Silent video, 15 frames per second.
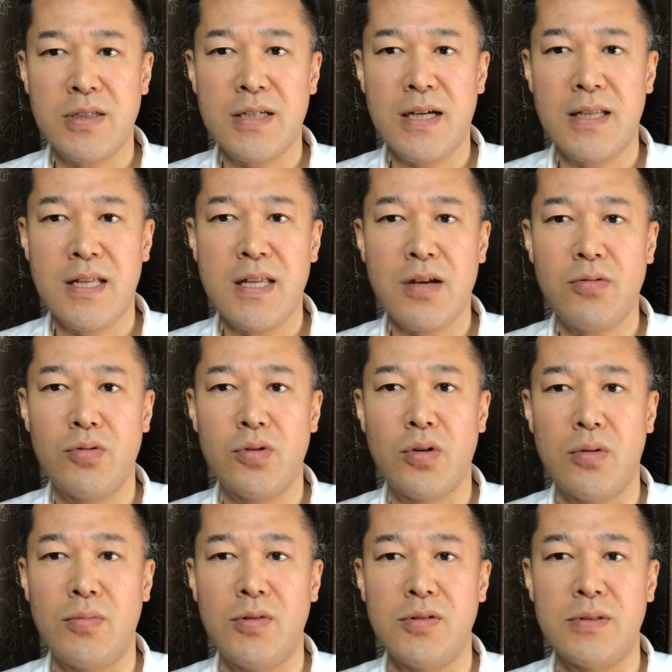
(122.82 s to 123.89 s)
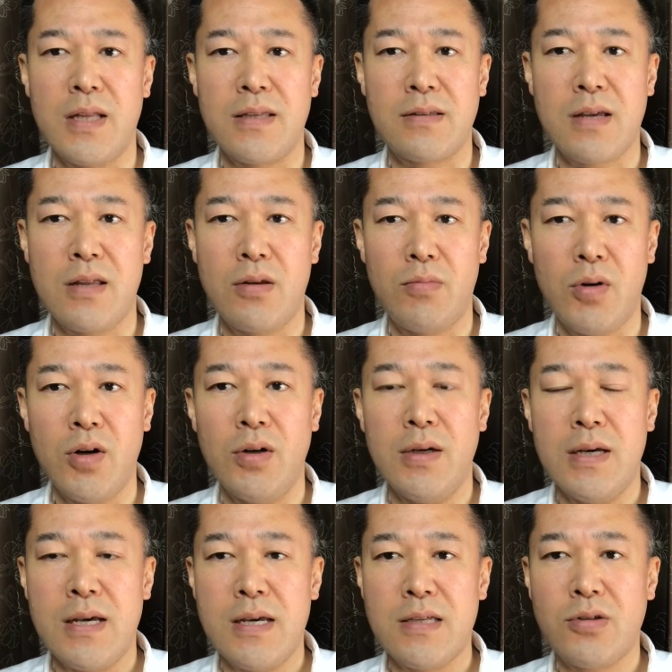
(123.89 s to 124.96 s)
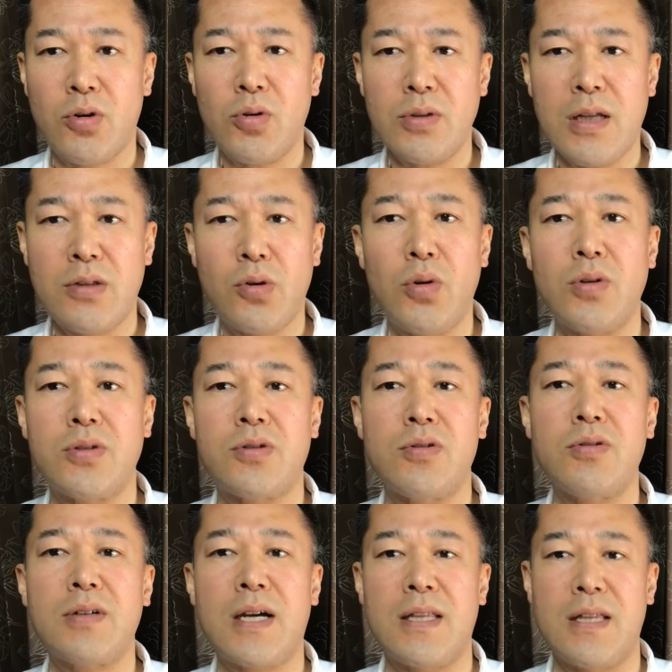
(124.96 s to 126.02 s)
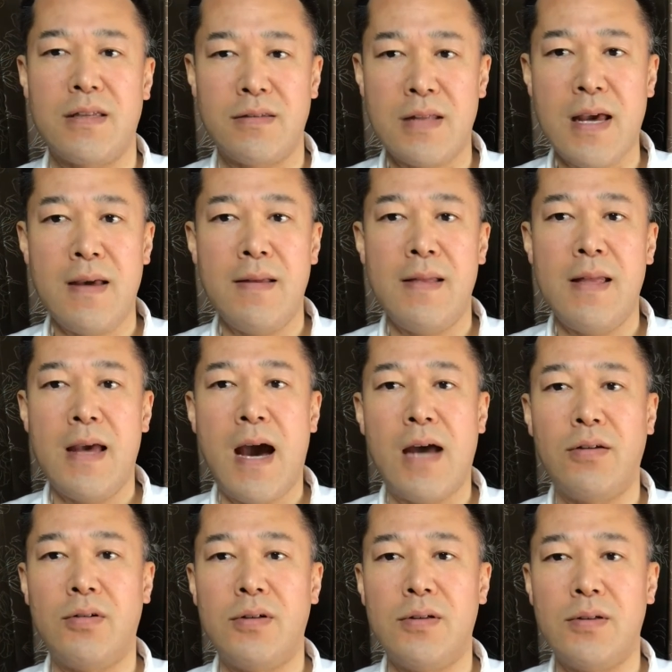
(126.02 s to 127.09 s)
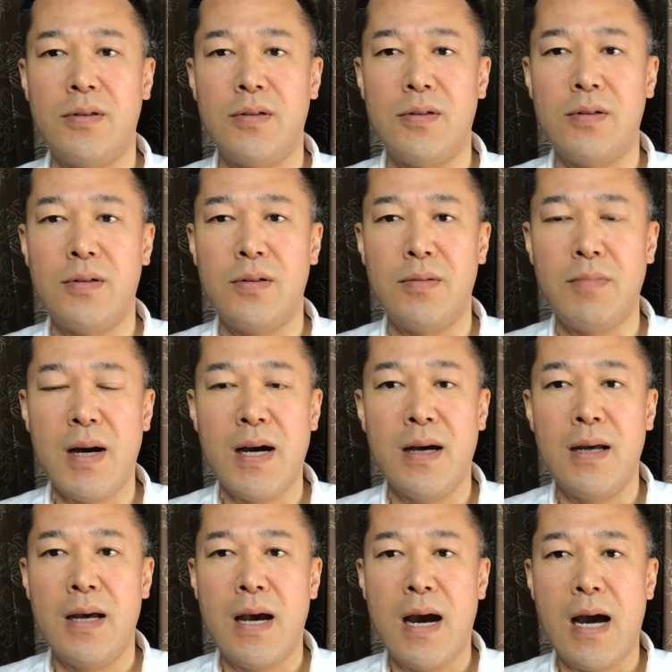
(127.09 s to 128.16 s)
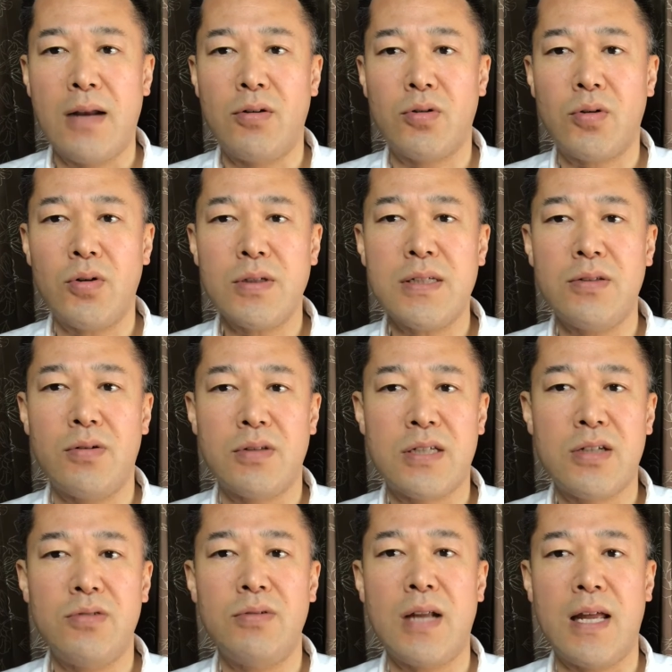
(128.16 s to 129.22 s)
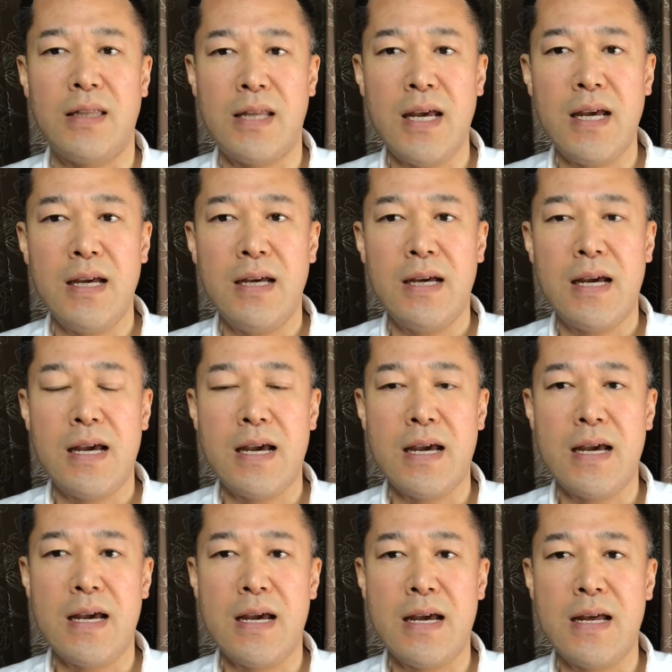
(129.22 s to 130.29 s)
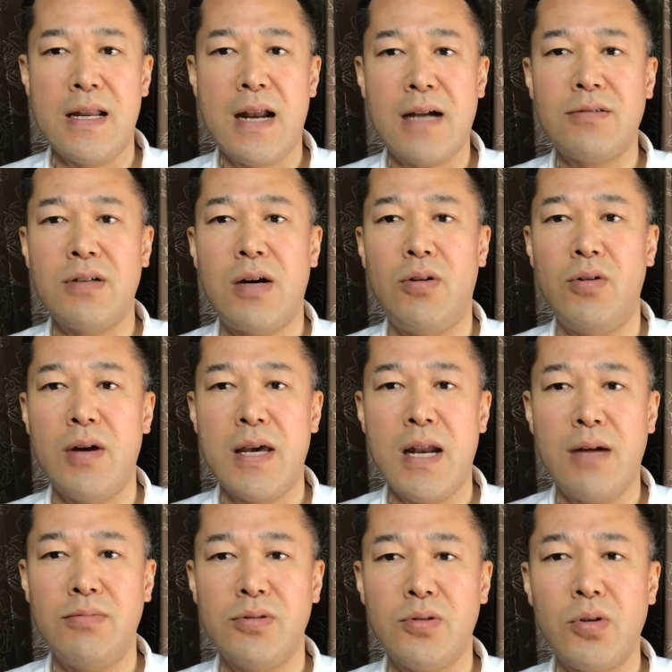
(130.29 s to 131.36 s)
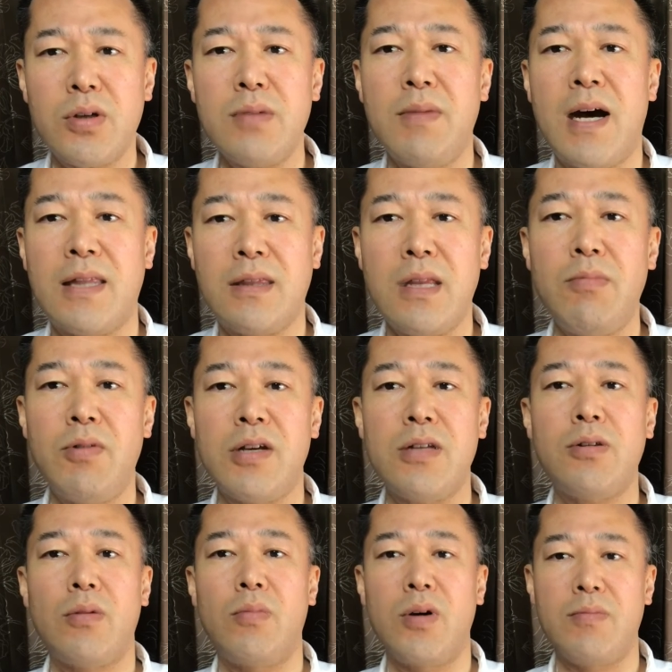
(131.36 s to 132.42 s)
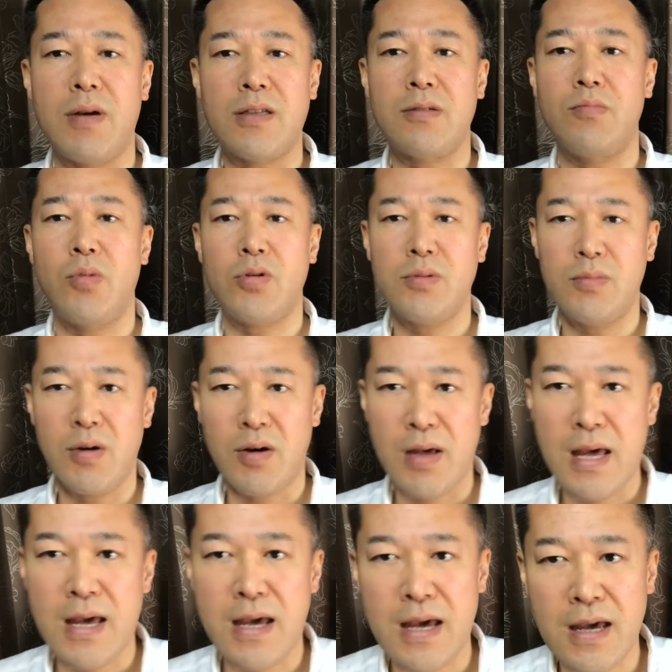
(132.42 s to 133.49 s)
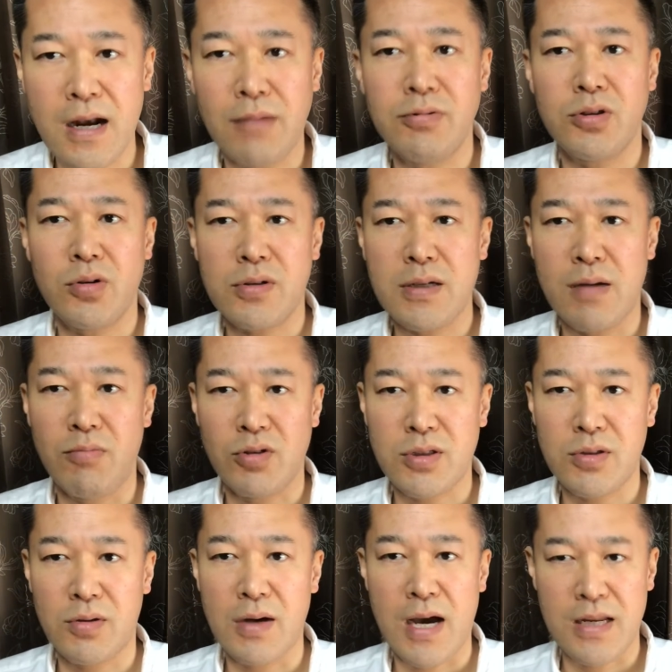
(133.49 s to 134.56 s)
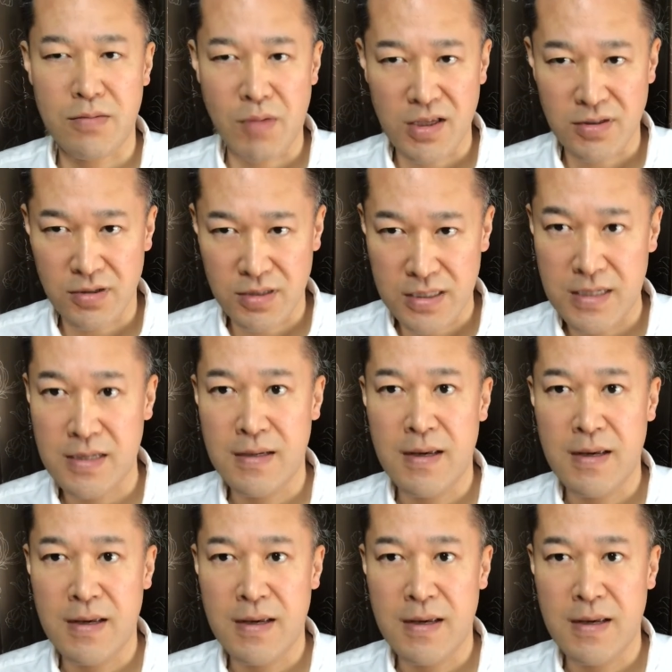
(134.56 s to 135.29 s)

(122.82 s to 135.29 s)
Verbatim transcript: ちが出てくると思うんですけども、えそこでどうするかですね、あのまあ、あの個人の自由なんで、えー、楽な方を選ぶ時もあってもいいと思います。僕も、えー、選ぶ時はもちろんありますし、